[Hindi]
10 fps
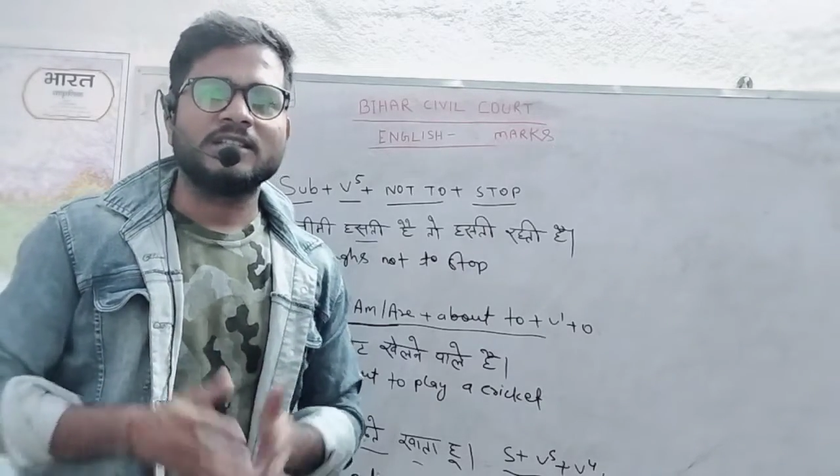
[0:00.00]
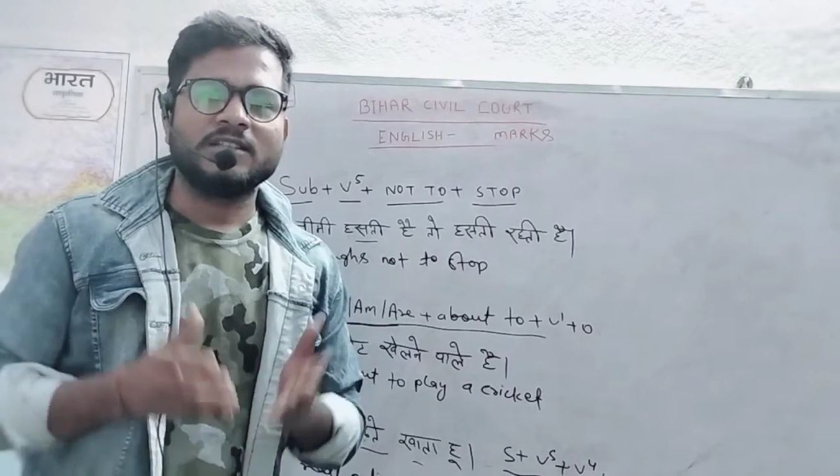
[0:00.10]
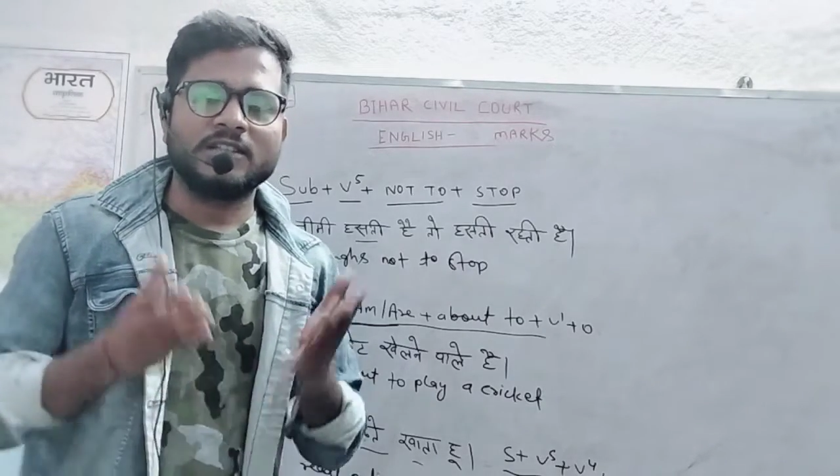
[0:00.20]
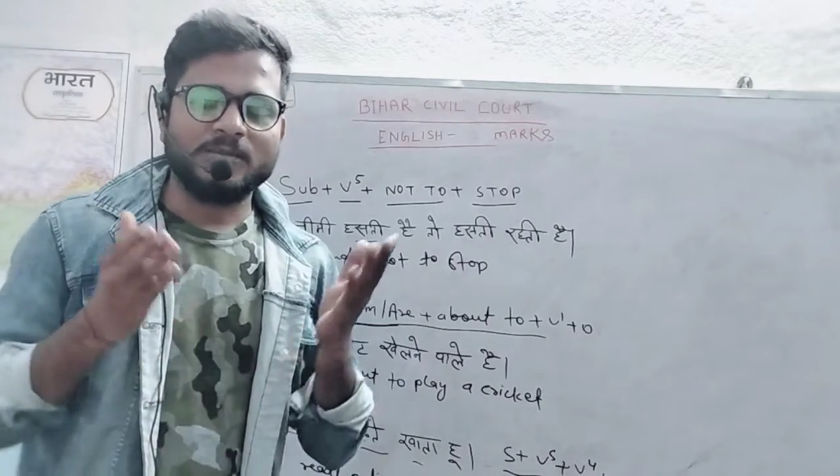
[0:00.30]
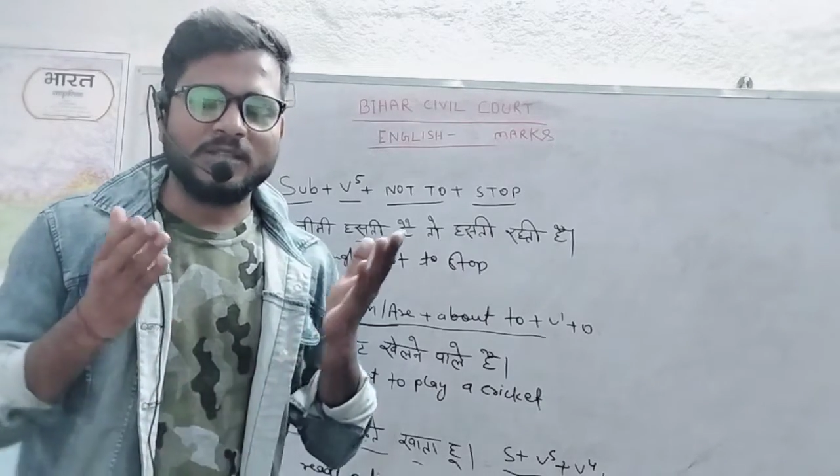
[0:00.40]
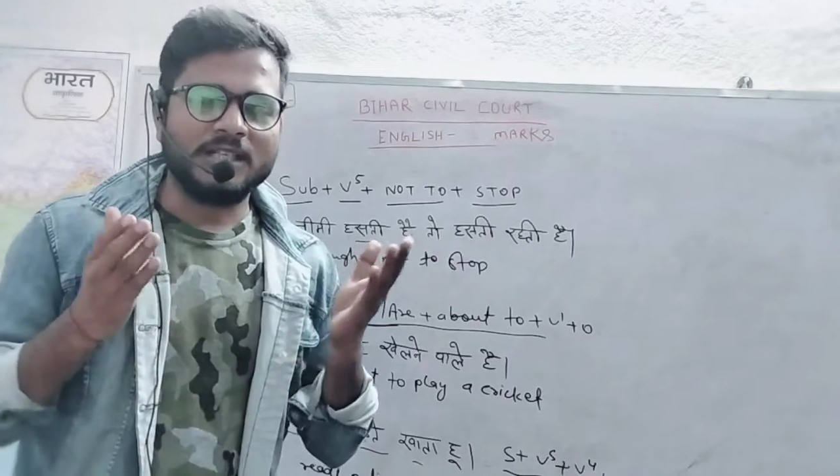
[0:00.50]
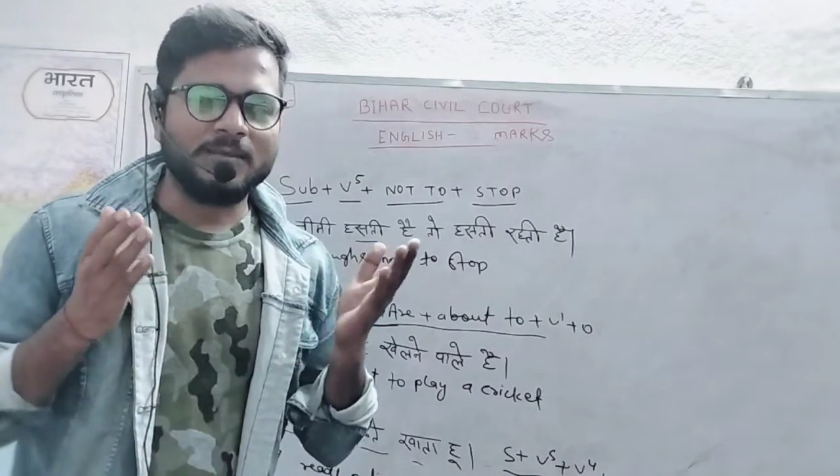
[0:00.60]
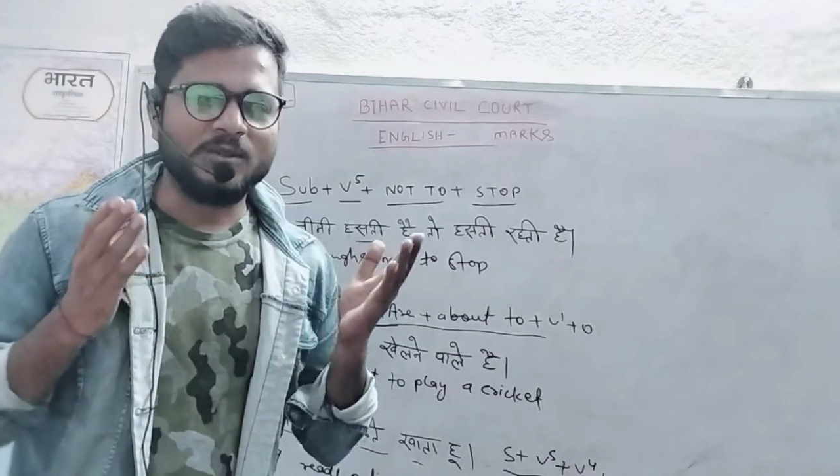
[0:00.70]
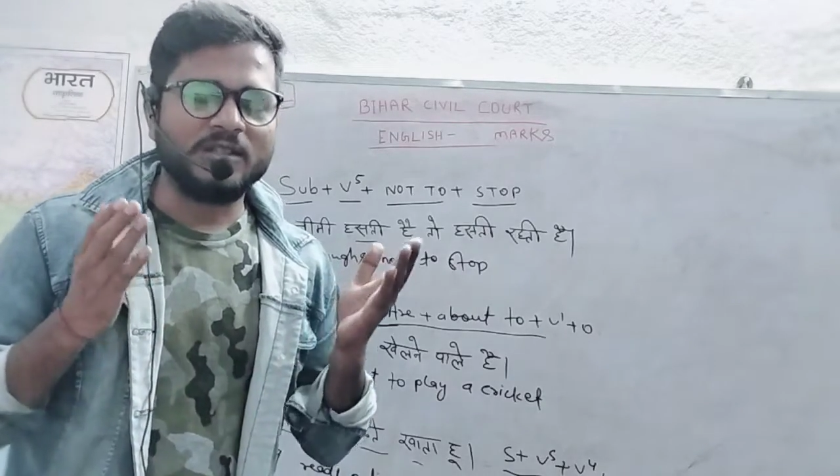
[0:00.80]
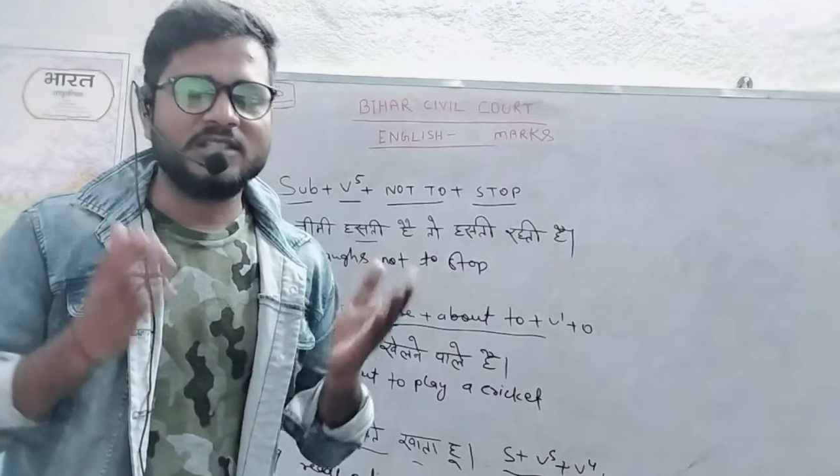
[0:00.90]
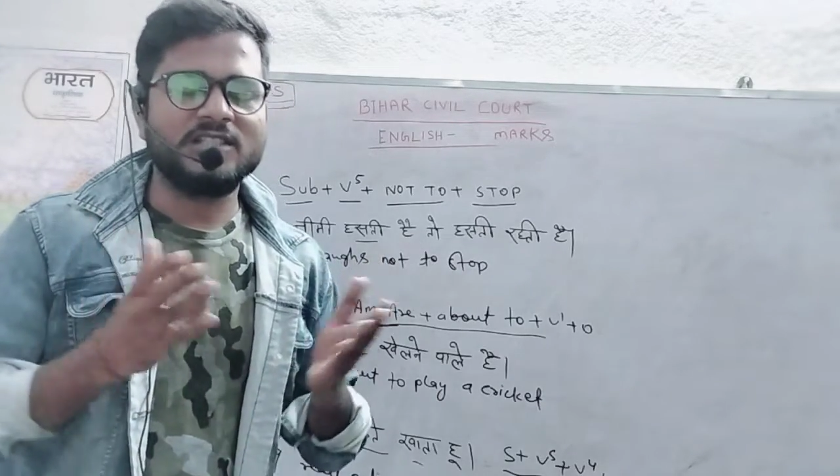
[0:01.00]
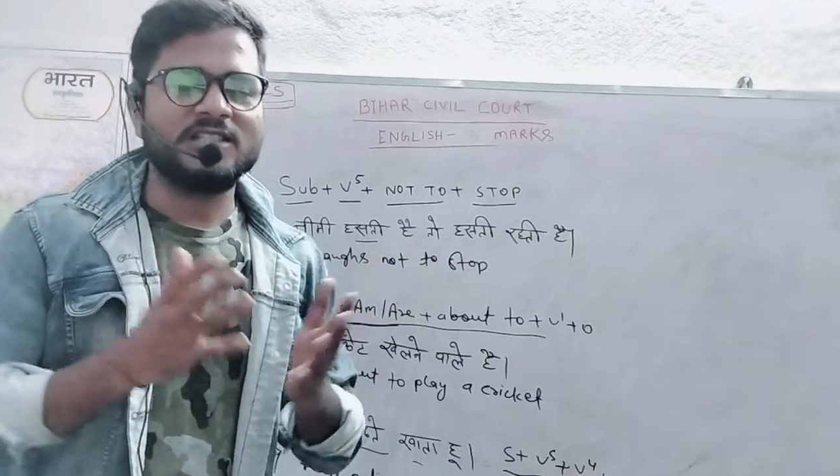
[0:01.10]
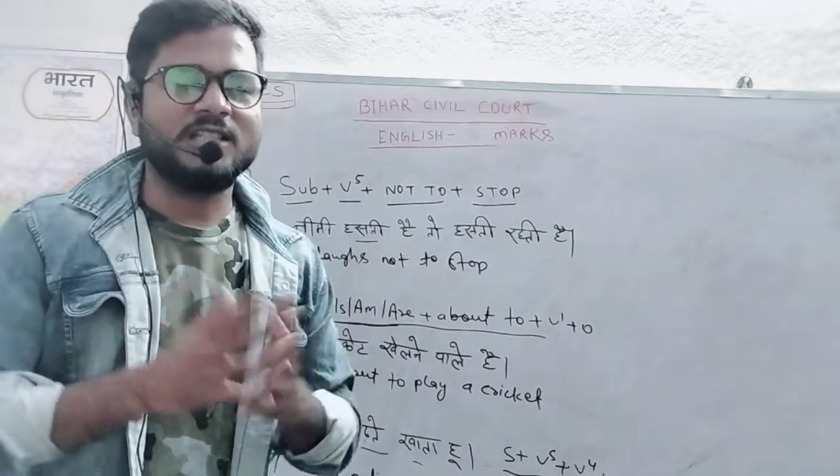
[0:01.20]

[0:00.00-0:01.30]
तब तक आप लोग अच्छे से